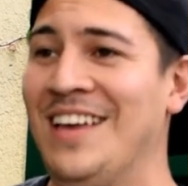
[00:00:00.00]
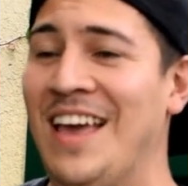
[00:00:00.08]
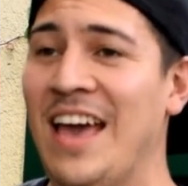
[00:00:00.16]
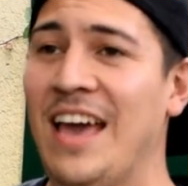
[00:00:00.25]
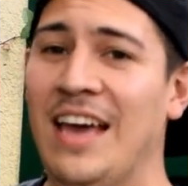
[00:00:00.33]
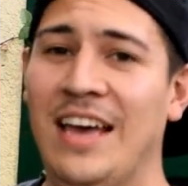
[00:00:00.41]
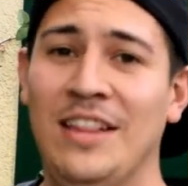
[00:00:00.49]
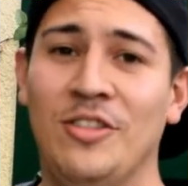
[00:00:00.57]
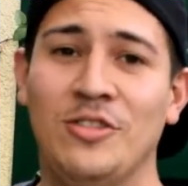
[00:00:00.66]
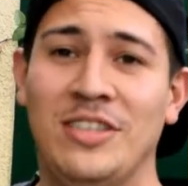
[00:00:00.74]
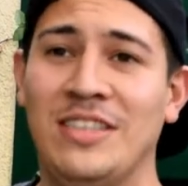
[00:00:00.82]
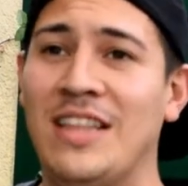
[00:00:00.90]
que
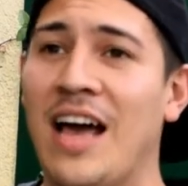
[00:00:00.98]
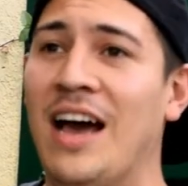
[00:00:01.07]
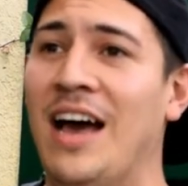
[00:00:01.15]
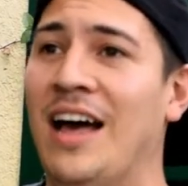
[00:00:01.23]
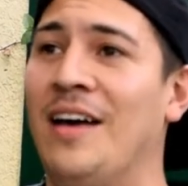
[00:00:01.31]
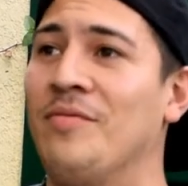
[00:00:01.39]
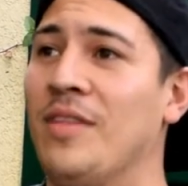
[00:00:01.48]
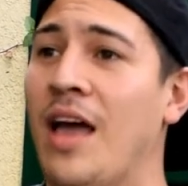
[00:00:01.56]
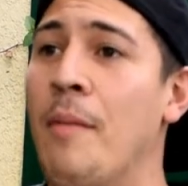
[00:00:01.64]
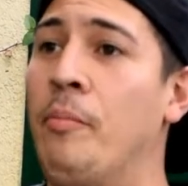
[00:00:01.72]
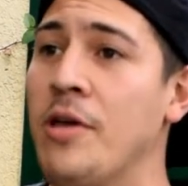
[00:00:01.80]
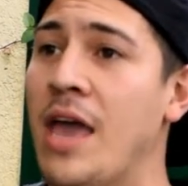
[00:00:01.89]
nos están
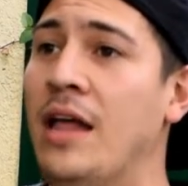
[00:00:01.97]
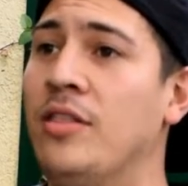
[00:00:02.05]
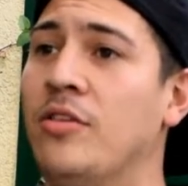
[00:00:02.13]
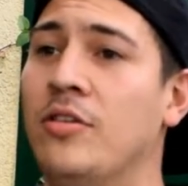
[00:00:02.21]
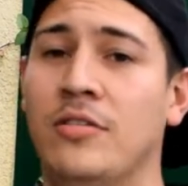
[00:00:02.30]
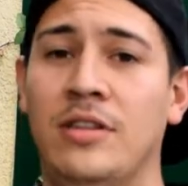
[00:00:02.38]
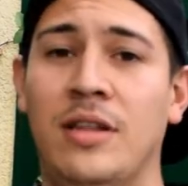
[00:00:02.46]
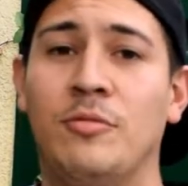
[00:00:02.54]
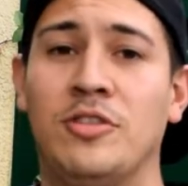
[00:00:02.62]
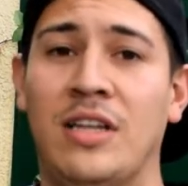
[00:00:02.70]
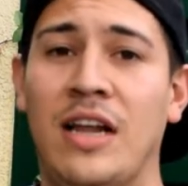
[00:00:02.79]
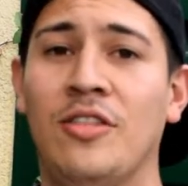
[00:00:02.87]
apoyando,
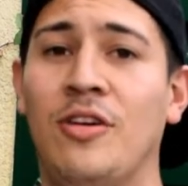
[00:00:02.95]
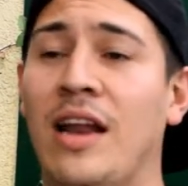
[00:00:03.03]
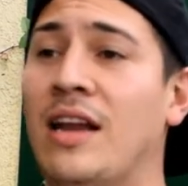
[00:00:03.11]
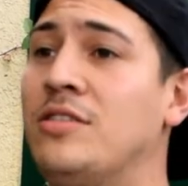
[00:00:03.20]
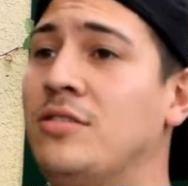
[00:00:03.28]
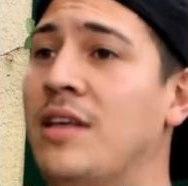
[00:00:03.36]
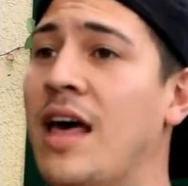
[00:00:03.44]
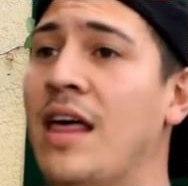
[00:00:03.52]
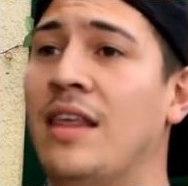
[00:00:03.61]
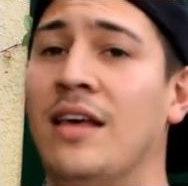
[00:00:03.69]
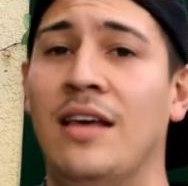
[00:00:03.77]
demostrándole a la ciudad,